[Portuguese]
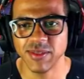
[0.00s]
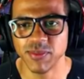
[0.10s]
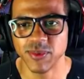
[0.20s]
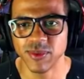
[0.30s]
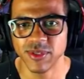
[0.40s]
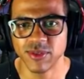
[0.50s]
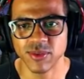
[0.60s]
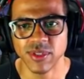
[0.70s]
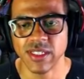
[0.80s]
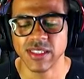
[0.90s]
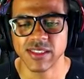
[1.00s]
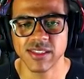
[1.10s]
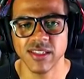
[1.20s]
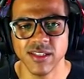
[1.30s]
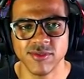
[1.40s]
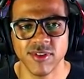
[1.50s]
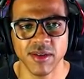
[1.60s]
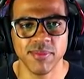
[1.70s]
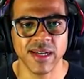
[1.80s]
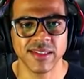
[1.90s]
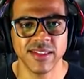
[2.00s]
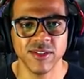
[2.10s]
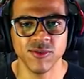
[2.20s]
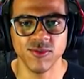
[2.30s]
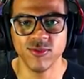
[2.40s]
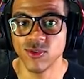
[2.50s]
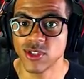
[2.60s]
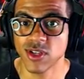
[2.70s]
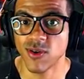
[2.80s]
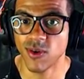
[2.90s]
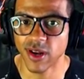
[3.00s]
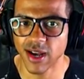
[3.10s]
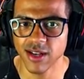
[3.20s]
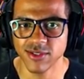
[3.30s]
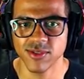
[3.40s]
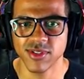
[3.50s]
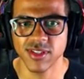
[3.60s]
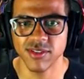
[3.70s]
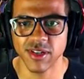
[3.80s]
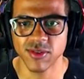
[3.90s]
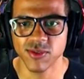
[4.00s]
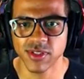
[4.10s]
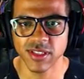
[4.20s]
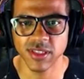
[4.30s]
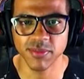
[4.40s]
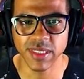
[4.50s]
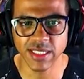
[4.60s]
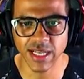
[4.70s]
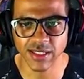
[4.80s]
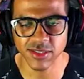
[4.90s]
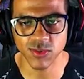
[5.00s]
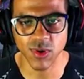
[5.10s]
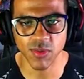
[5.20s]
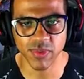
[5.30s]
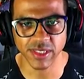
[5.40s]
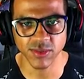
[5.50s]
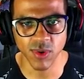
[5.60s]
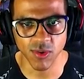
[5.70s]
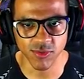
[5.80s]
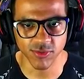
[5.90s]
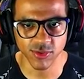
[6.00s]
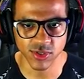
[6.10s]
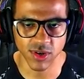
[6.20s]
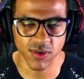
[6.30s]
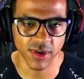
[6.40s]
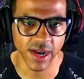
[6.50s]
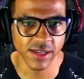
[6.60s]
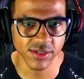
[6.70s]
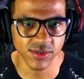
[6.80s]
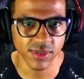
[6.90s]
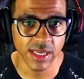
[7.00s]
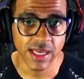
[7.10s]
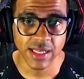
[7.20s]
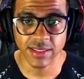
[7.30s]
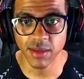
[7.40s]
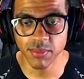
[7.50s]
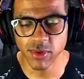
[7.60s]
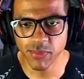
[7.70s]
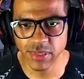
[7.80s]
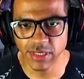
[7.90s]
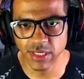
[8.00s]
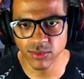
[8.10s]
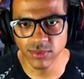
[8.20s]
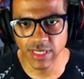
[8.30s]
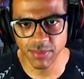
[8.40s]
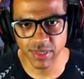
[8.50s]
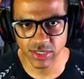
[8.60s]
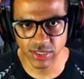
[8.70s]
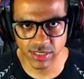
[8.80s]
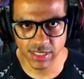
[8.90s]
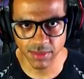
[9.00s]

aí muito se ele vai bater o Forza Horizon, se ele vai conseguir brigar de igual para igual com o Forza Horizon. Na minha opinião, não dá pra gente